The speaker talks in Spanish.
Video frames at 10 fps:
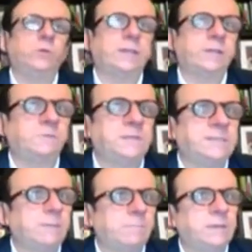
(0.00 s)
que
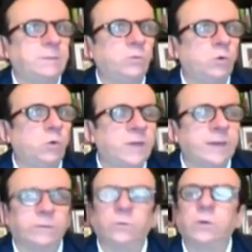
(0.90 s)
atraviesa más de un
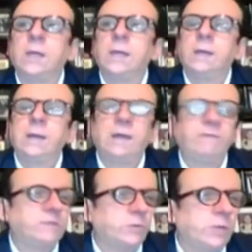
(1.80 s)
gobierno. La
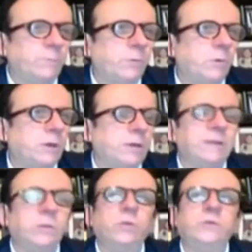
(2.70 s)
Defensoría del Pueblo
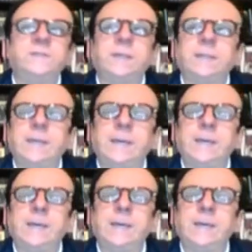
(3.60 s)
además nos dice
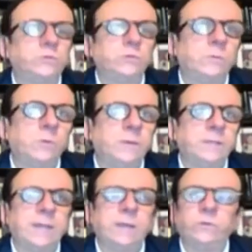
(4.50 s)
que en los últimos
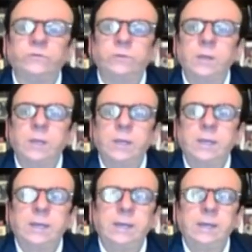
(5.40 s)
20 años
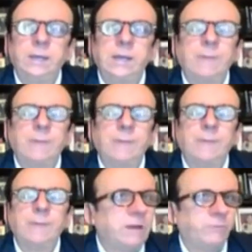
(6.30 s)
eh, la
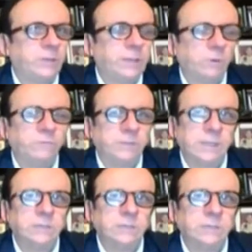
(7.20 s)
principal fuente de
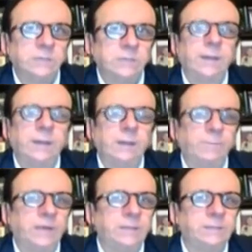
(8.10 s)
conflictividad social en
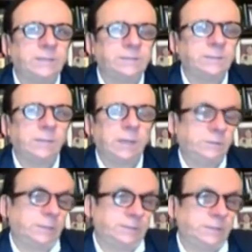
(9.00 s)
el país han,
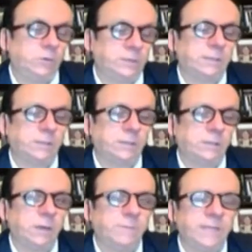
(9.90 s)
sido las
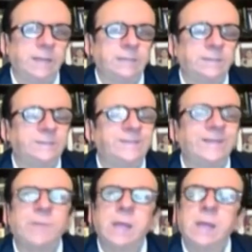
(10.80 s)
actividades mineras. Es decir,
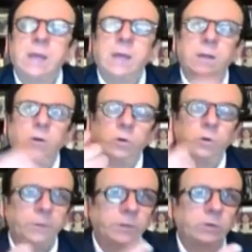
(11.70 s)
lo,
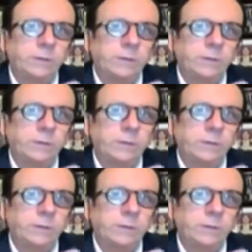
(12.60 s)
primero que